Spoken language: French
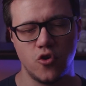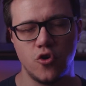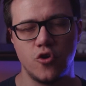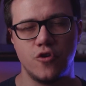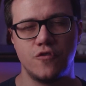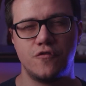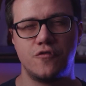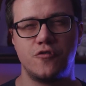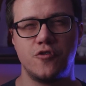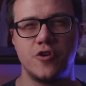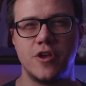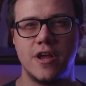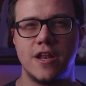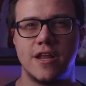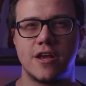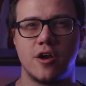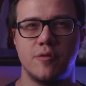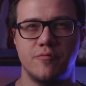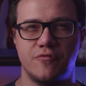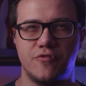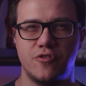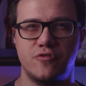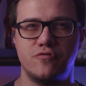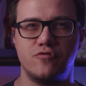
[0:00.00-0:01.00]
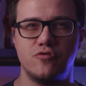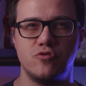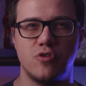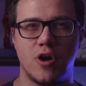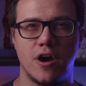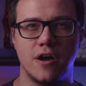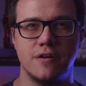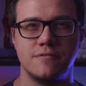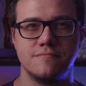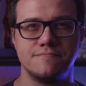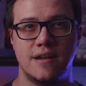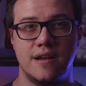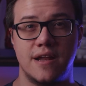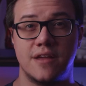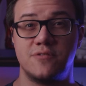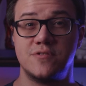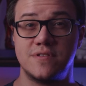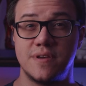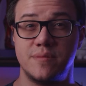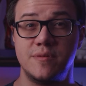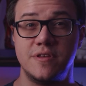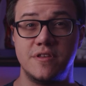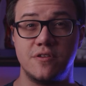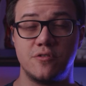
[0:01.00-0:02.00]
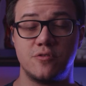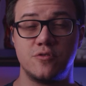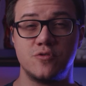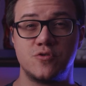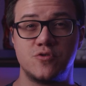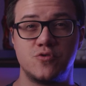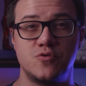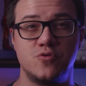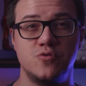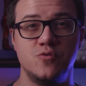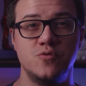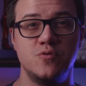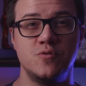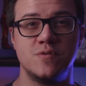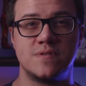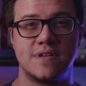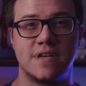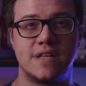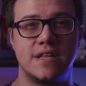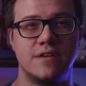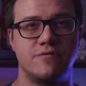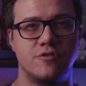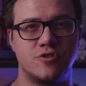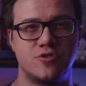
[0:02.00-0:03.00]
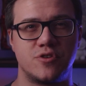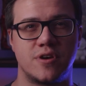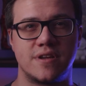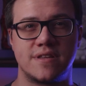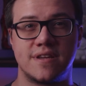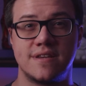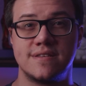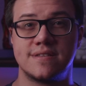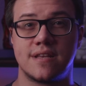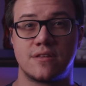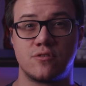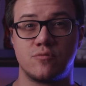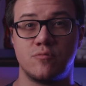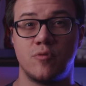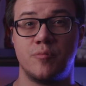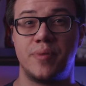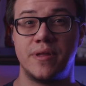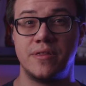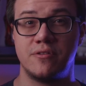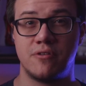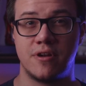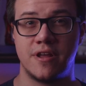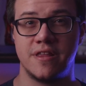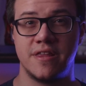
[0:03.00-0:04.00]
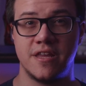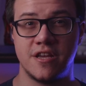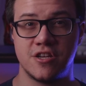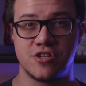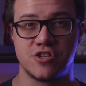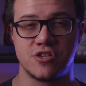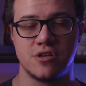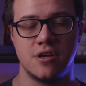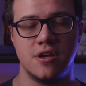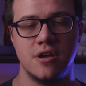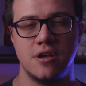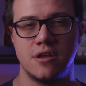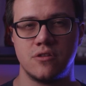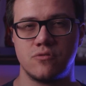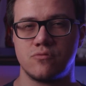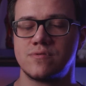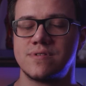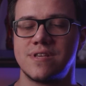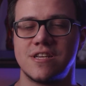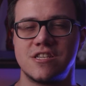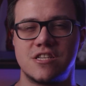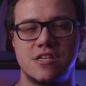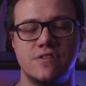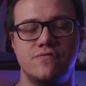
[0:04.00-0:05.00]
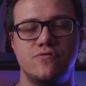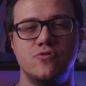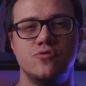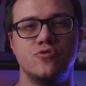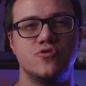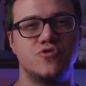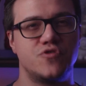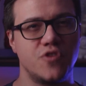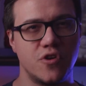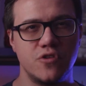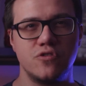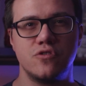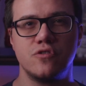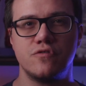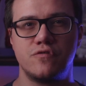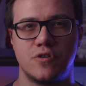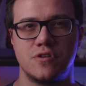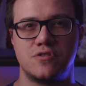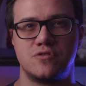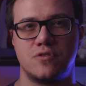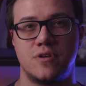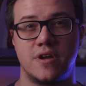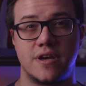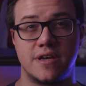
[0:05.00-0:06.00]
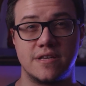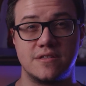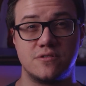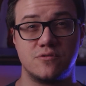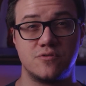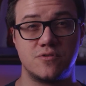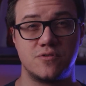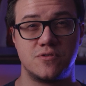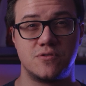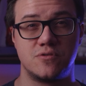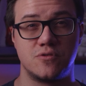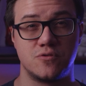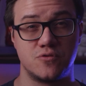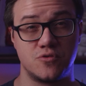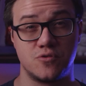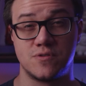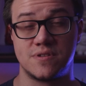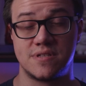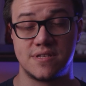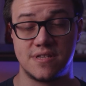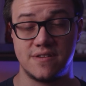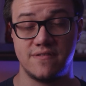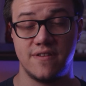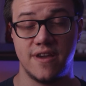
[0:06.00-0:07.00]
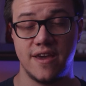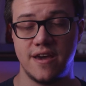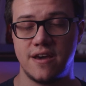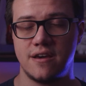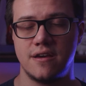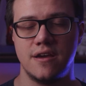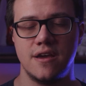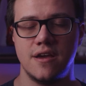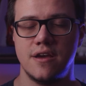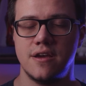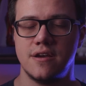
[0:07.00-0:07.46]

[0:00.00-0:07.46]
Faut y aller quand même, faut le vouloir. La deuxième idée reçue, c'est que les voitures électriques, ça tombe pas dans la neige. Donc ça, je l'ai vu une tonne de fois sur les réseaux sociaux cet hiver.